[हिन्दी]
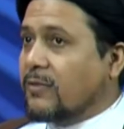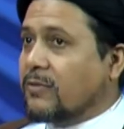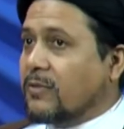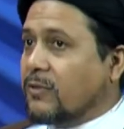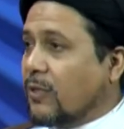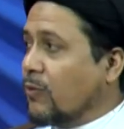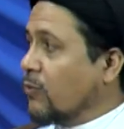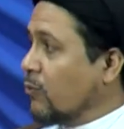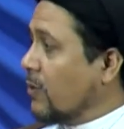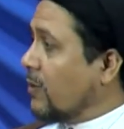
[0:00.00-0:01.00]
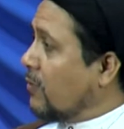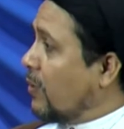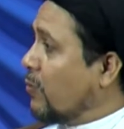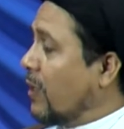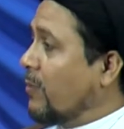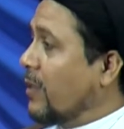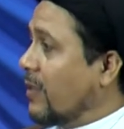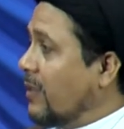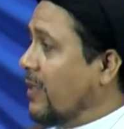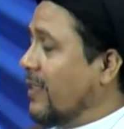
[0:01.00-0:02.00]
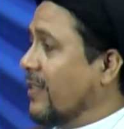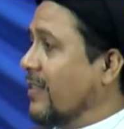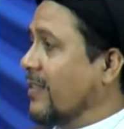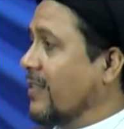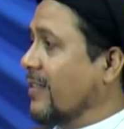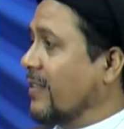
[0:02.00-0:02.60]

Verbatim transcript: इसकी शक्ल सूरत इसके मुताबिक नहीं है